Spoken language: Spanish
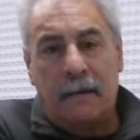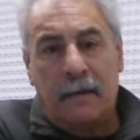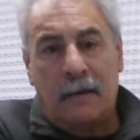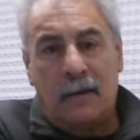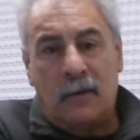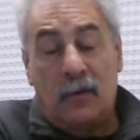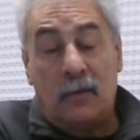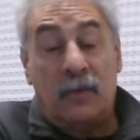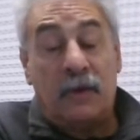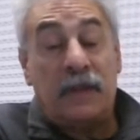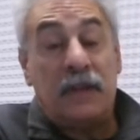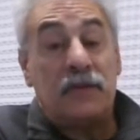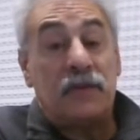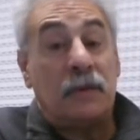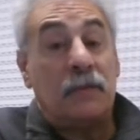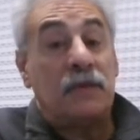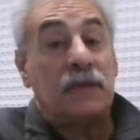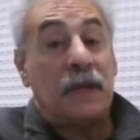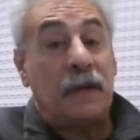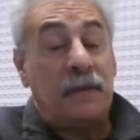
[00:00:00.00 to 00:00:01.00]
Como he
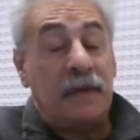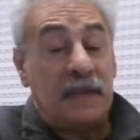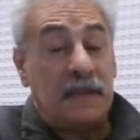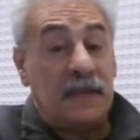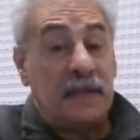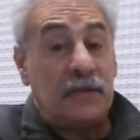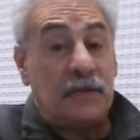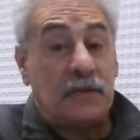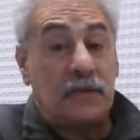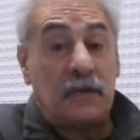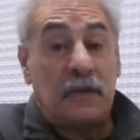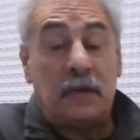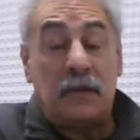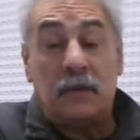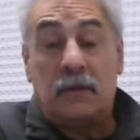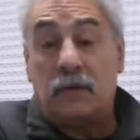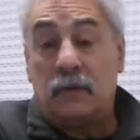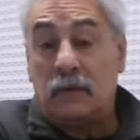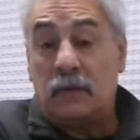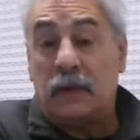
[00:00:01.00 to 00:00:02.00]
dicho muchas veces, yo soy
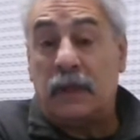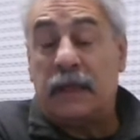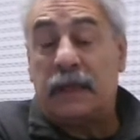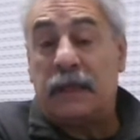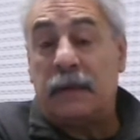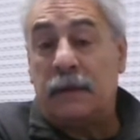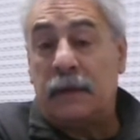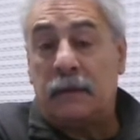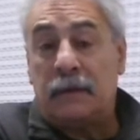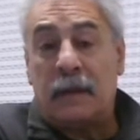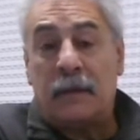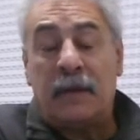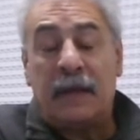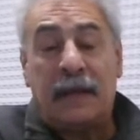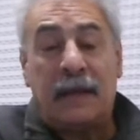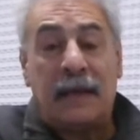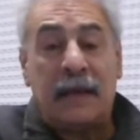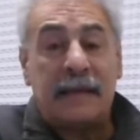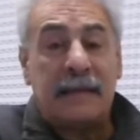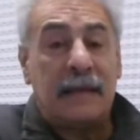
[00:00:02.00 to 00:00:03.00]
hijo de un colectivero, un ama
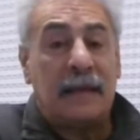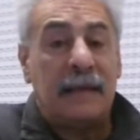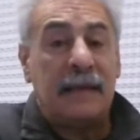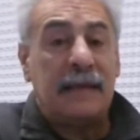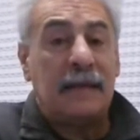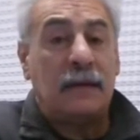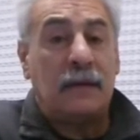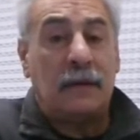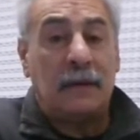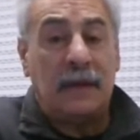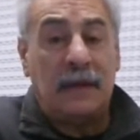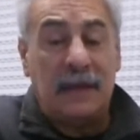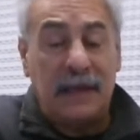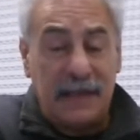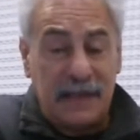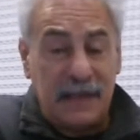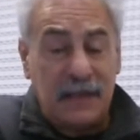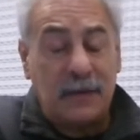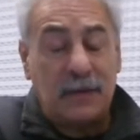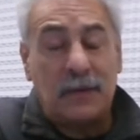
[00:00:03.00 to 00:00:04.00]
de casa, el hijo, él eh,
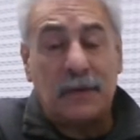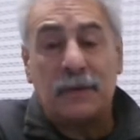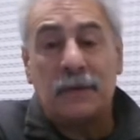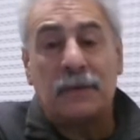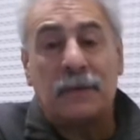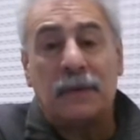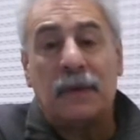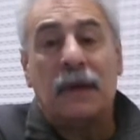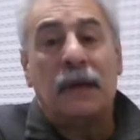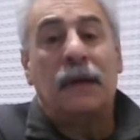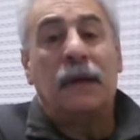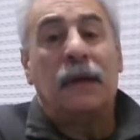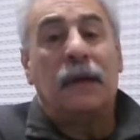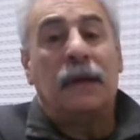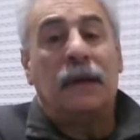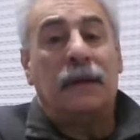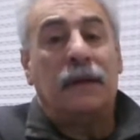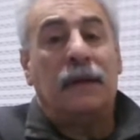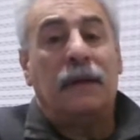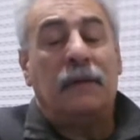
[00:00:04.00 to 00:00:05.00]
es hijo de un
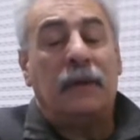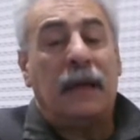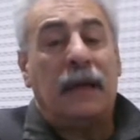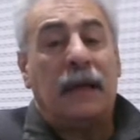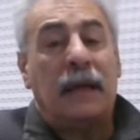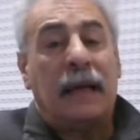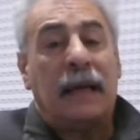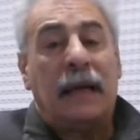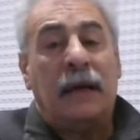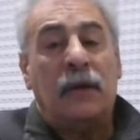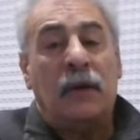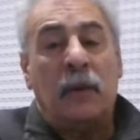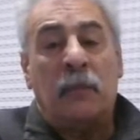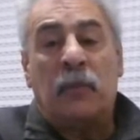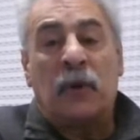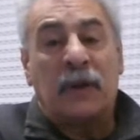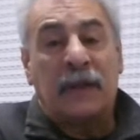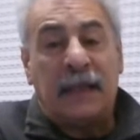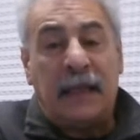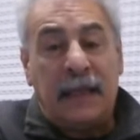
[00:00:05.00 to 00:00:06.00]
de un encargado de
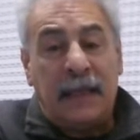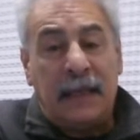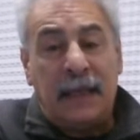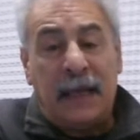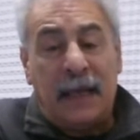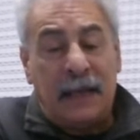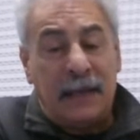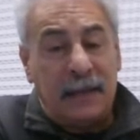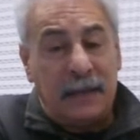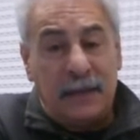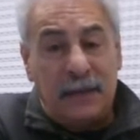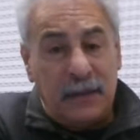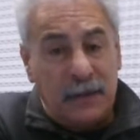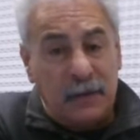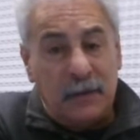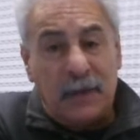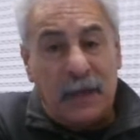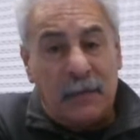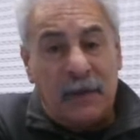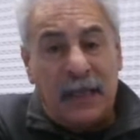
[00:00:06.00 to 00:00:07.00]
portería y,
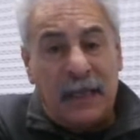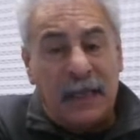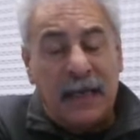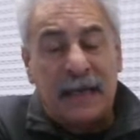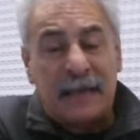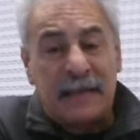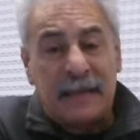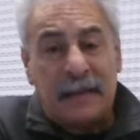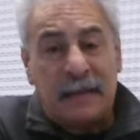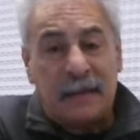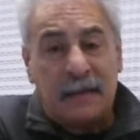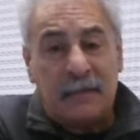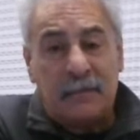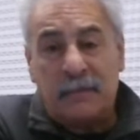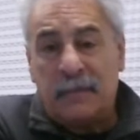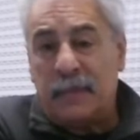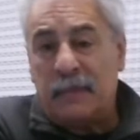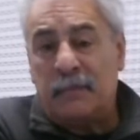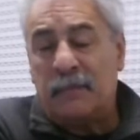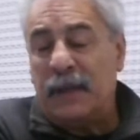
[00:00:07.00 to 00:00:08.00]
una ama de casa.
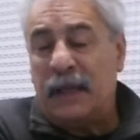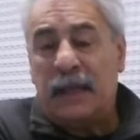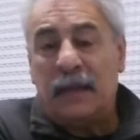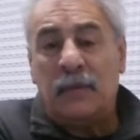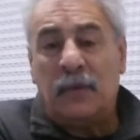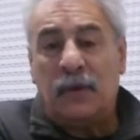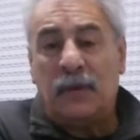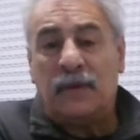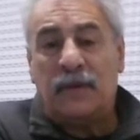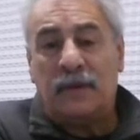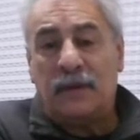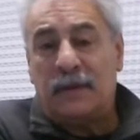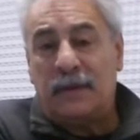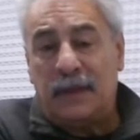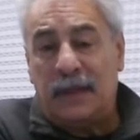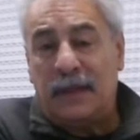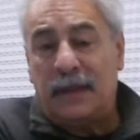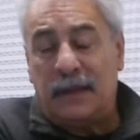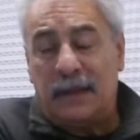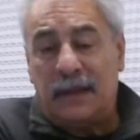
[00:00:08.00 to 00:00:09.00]
Venimos
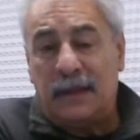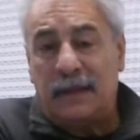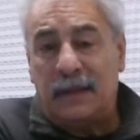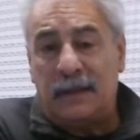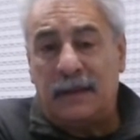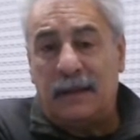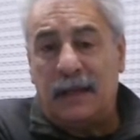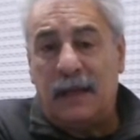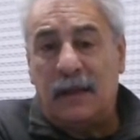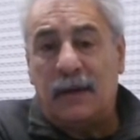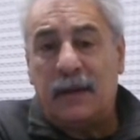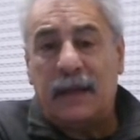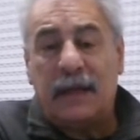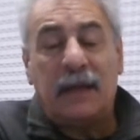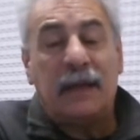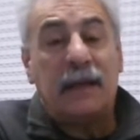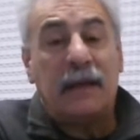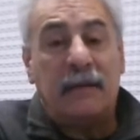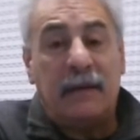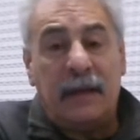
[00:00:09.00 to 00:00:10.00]
del
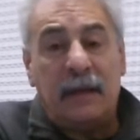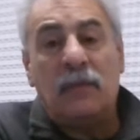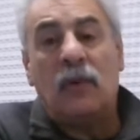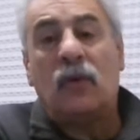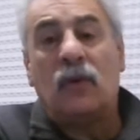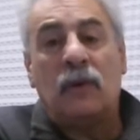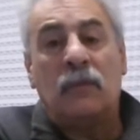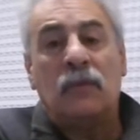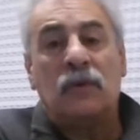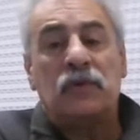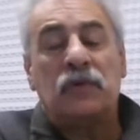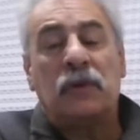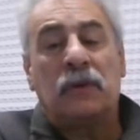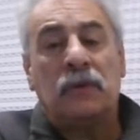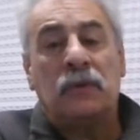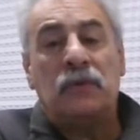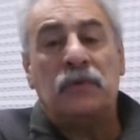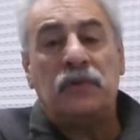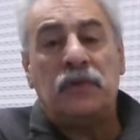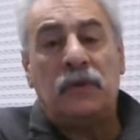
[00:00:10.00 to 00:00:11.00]
origen que venimos con mucho
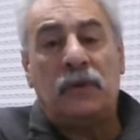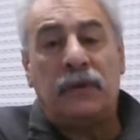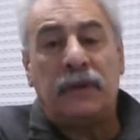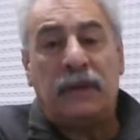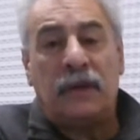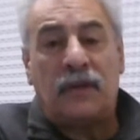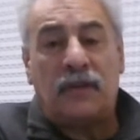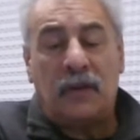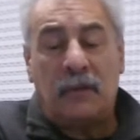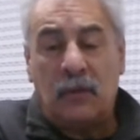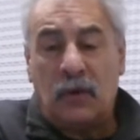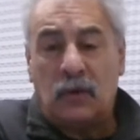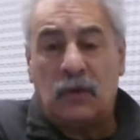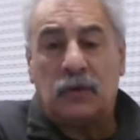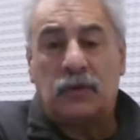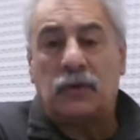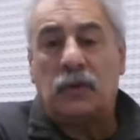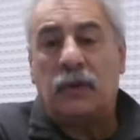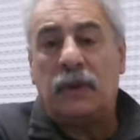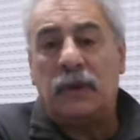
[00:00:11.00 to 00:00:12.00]
orgullo y nos hemos
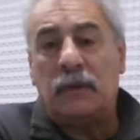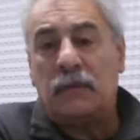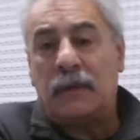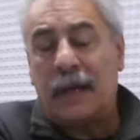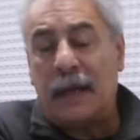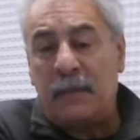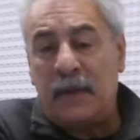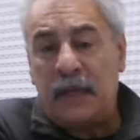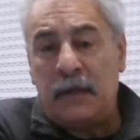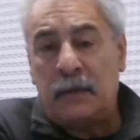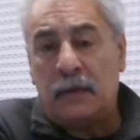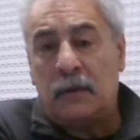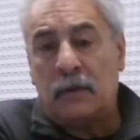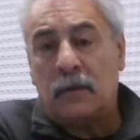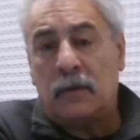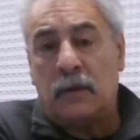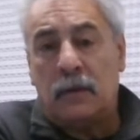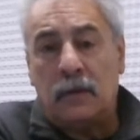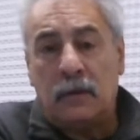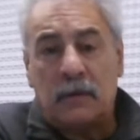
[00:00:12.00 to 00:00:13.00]
construido un camino
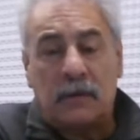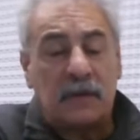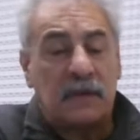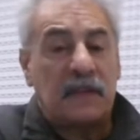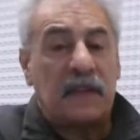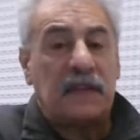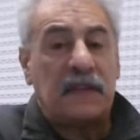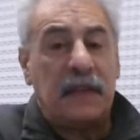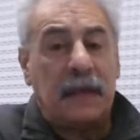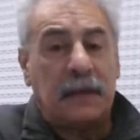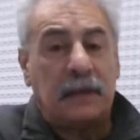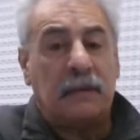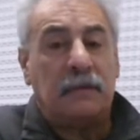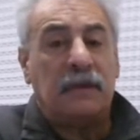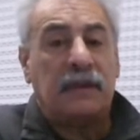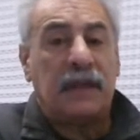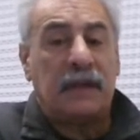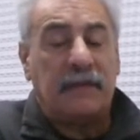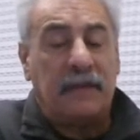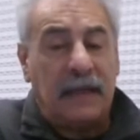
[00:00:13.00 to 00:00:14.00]
con nuestros aciertos,
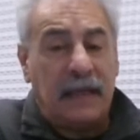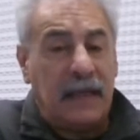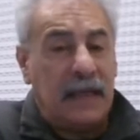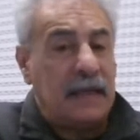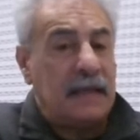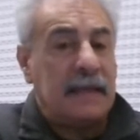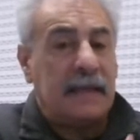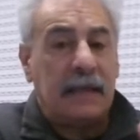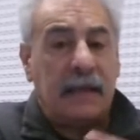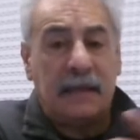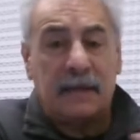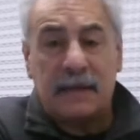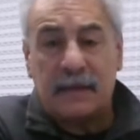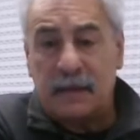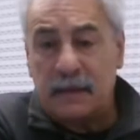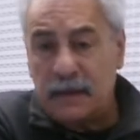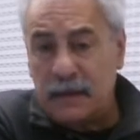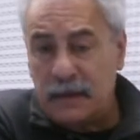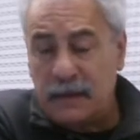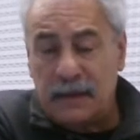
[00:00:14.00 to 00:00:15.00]
nuestras falencias
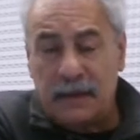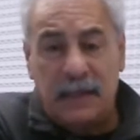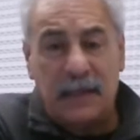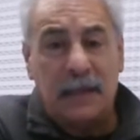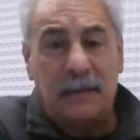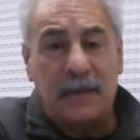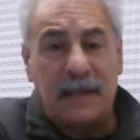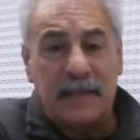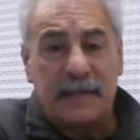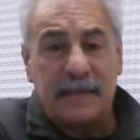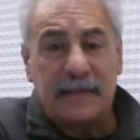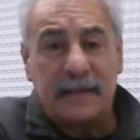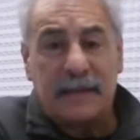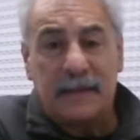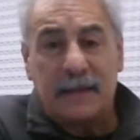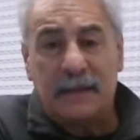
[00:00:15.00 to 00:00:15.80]
y demás.